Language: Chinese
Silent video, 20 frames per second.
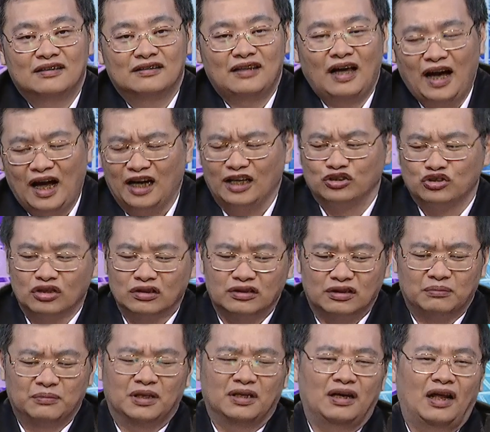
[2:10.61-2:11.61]
当然，你说
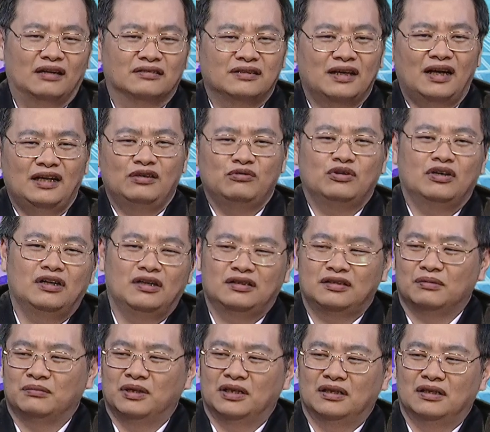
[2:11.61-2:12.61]
什么老师啊？因为
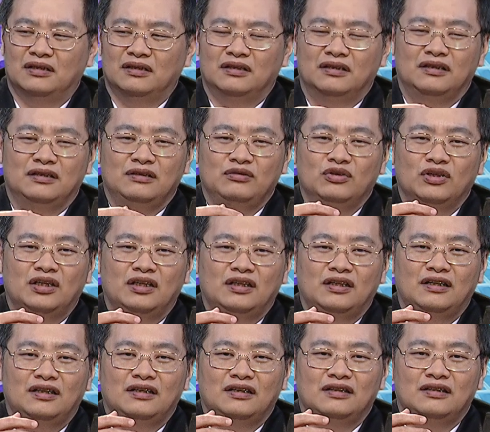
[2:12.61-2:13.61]
什么？呃，因
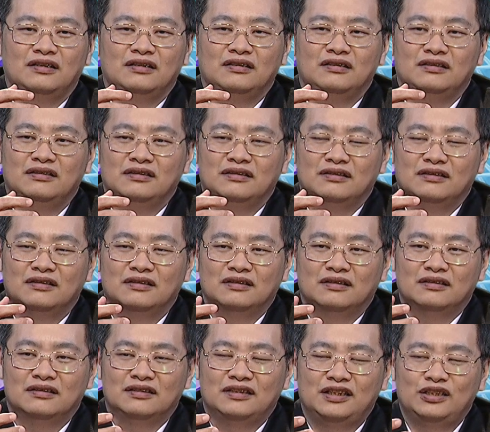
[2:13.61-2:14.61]
为
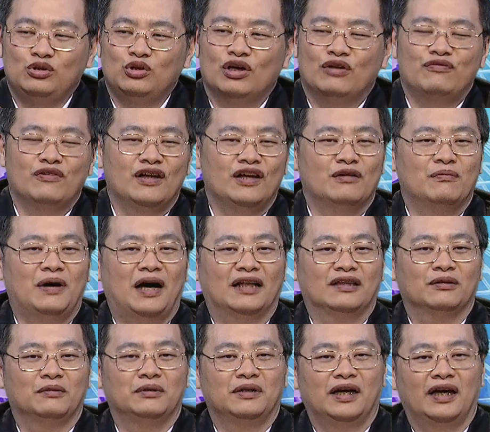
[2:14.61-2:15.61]
七月份了嘛，
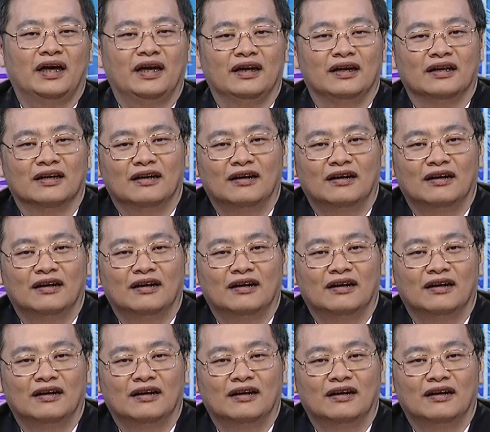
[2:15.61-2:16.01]
对不对？